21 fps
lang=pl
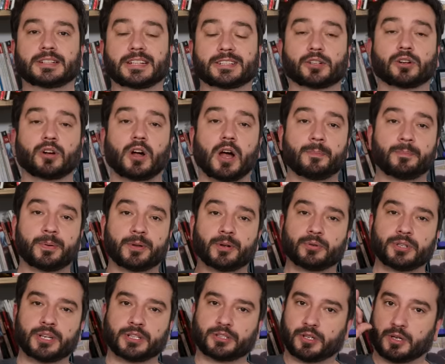Dlatego
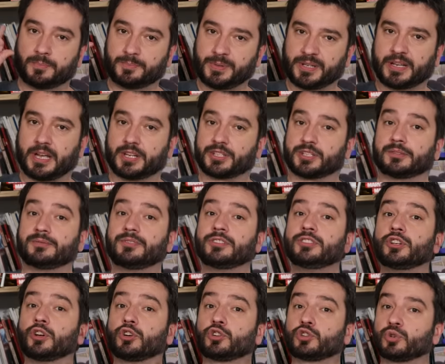apeluję do piekarzy,
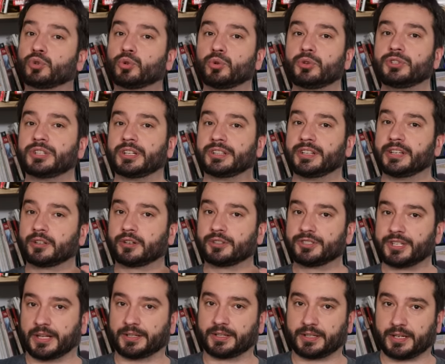wy nie oszukujcie na
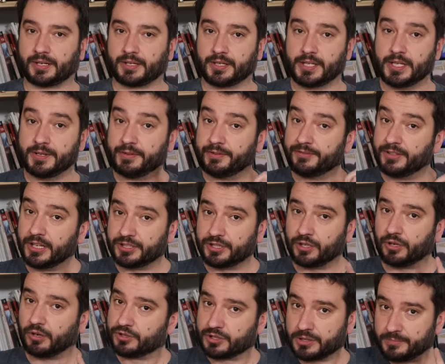jagodziankach i wy
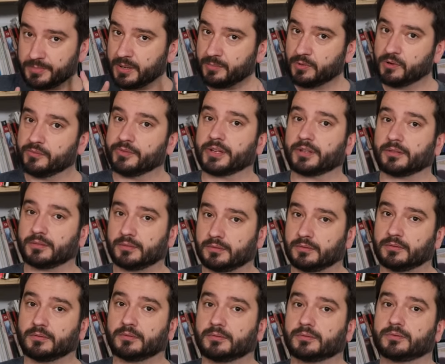wiecie o czym ja mówię.
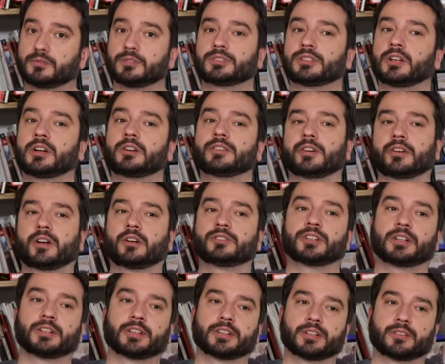To jest to
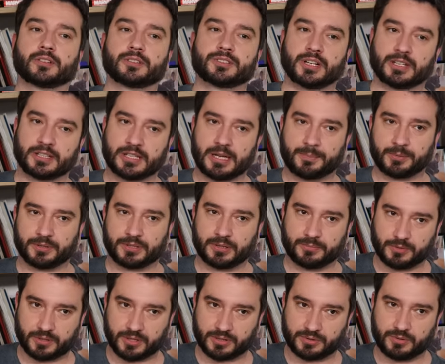jagodzianka, jagodzianka,
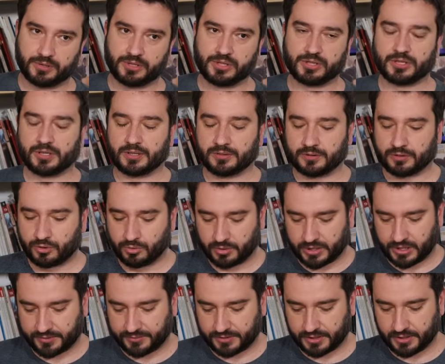potem okazuje się, że
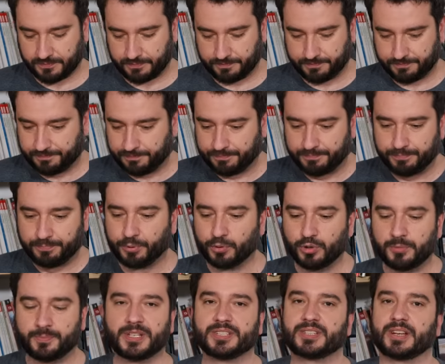szukasz w tej
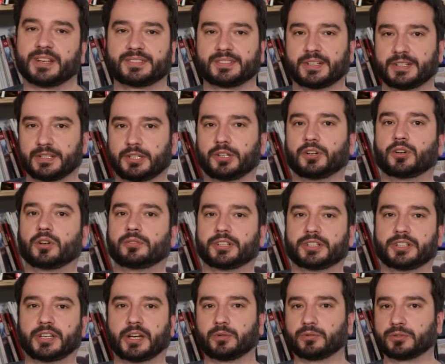pulpie ciasta
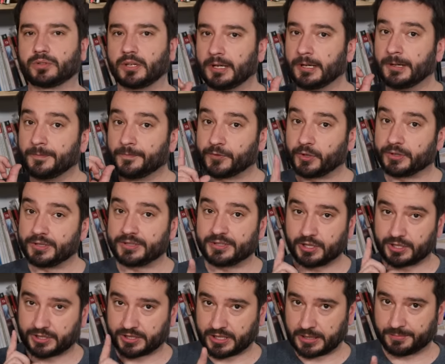jakichkolwiek jagód. To jest
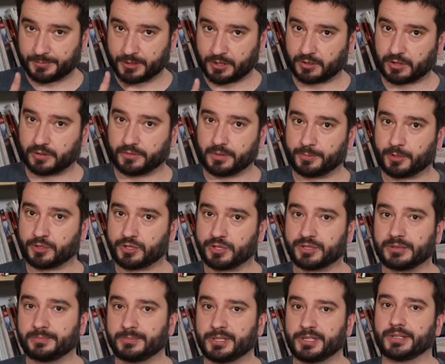nasz skarb narodowy,
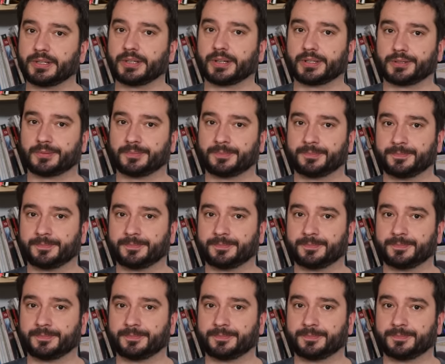proszę z tym nie igrać.